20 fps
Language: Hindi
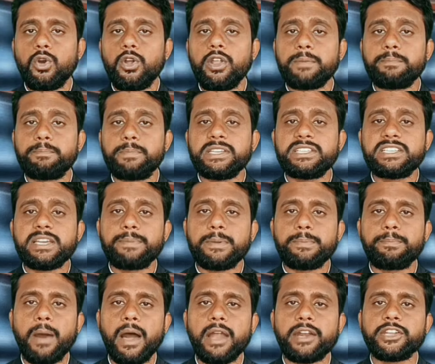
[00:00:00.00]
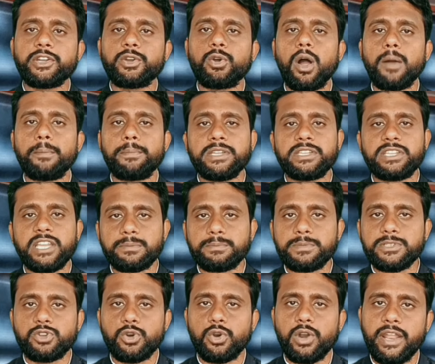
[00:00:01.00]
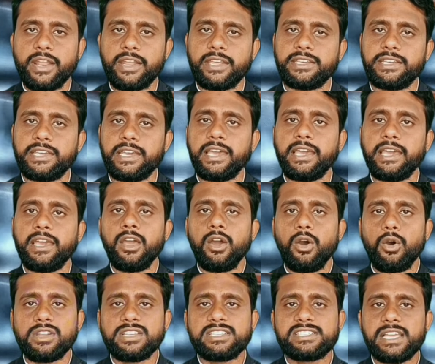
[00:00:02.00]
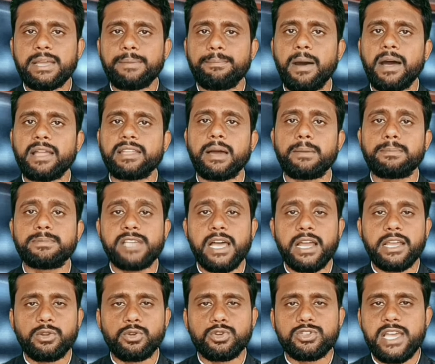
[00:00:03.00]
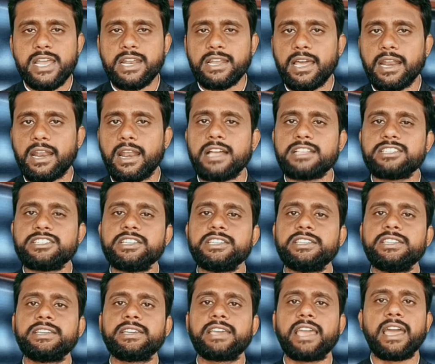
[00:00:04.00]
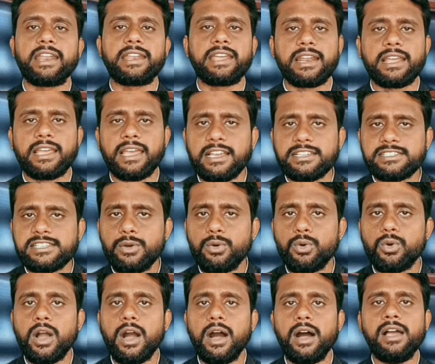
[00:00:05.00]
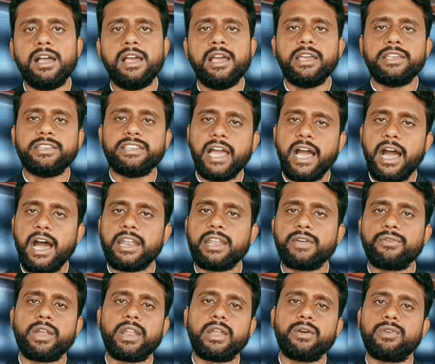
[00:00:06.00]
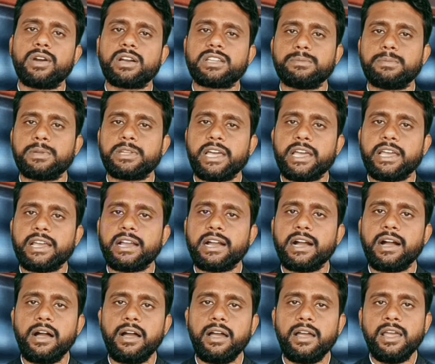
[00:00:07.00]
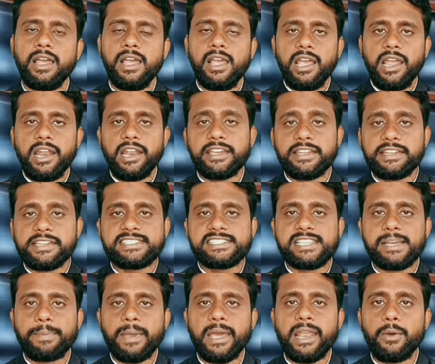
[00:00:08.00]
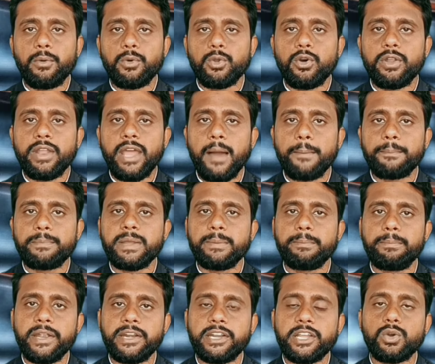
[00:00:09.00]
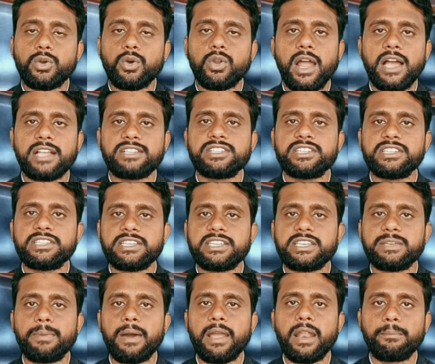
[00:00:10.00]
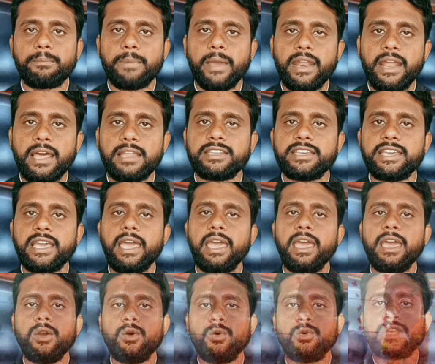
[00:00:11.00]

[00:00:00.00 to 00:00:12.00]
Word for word: उन्होंने बीजेपी पार्टी को अभी तक भी छोड़ा नहीं है और इसके बाद अब जाकिर हुसैन का राजनीतिक कैरियर कैसा होगा ये आने वाला वक्त बताएगा लेकिन इससे पहले उन्होंने अपने बेटे को राजनीति की माला पहना दी है